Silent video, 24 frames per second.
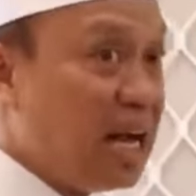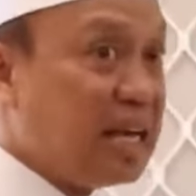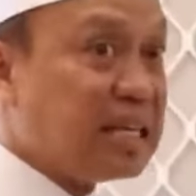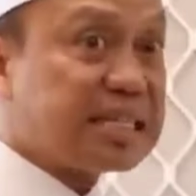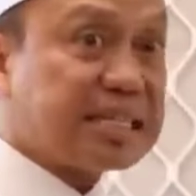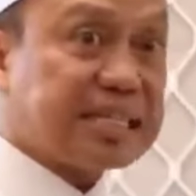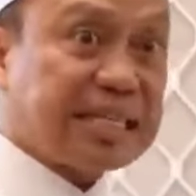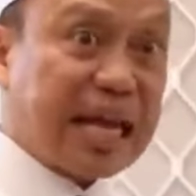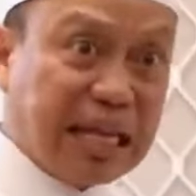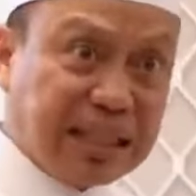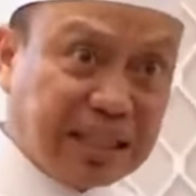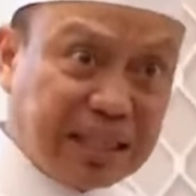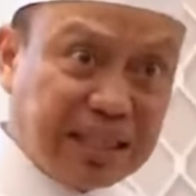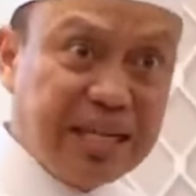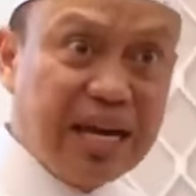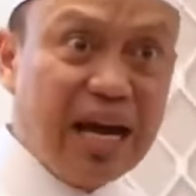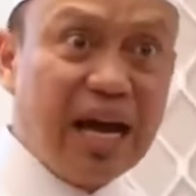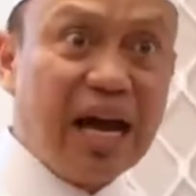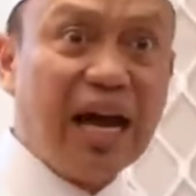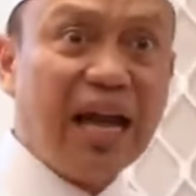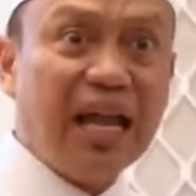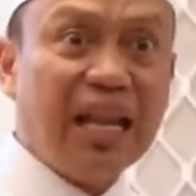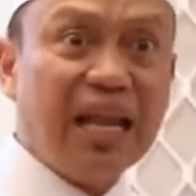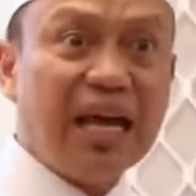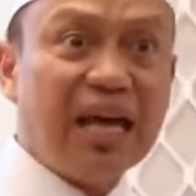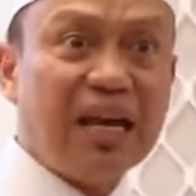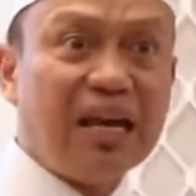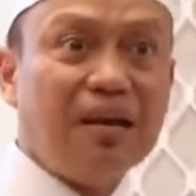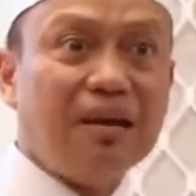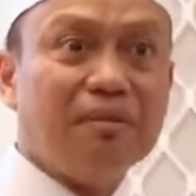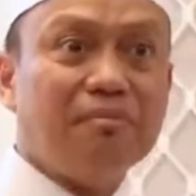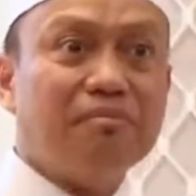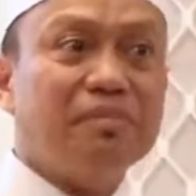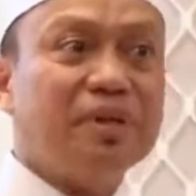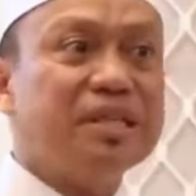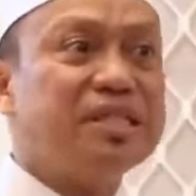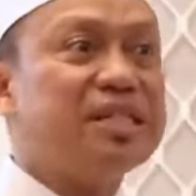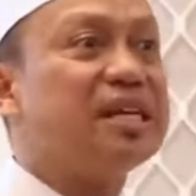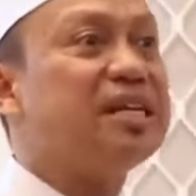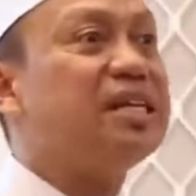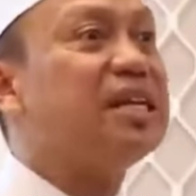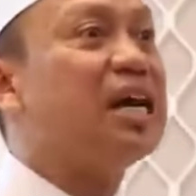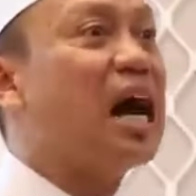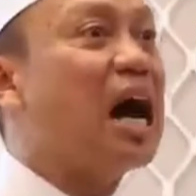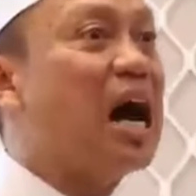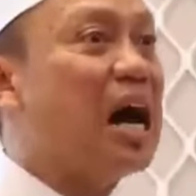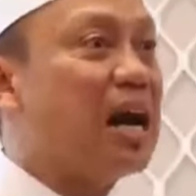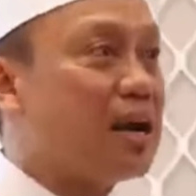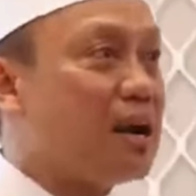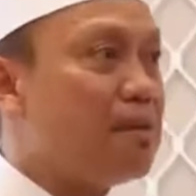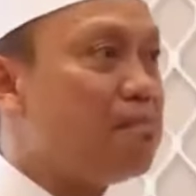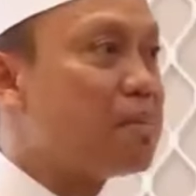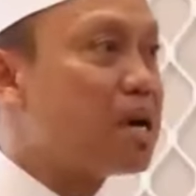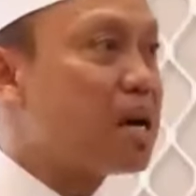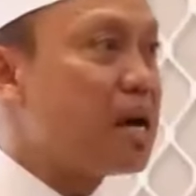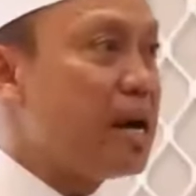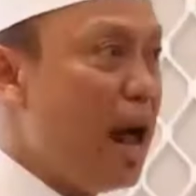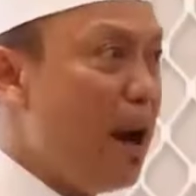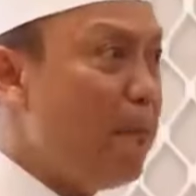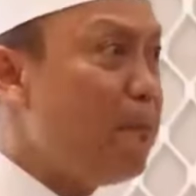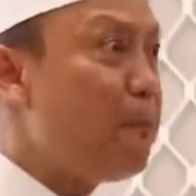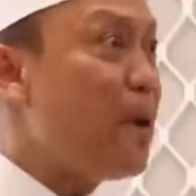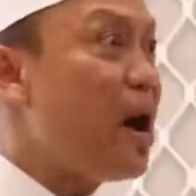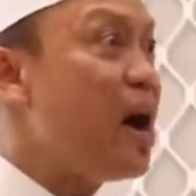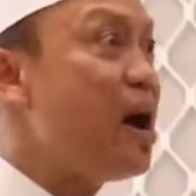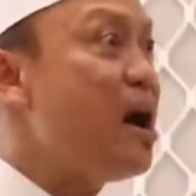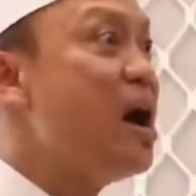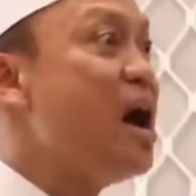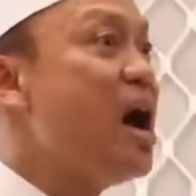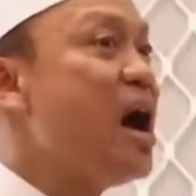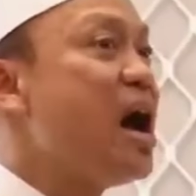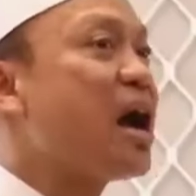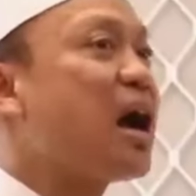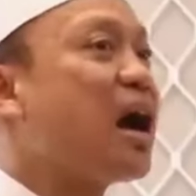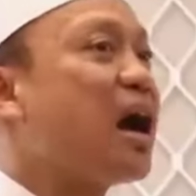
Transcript: Satnya halal menjadi haram. Kenapa?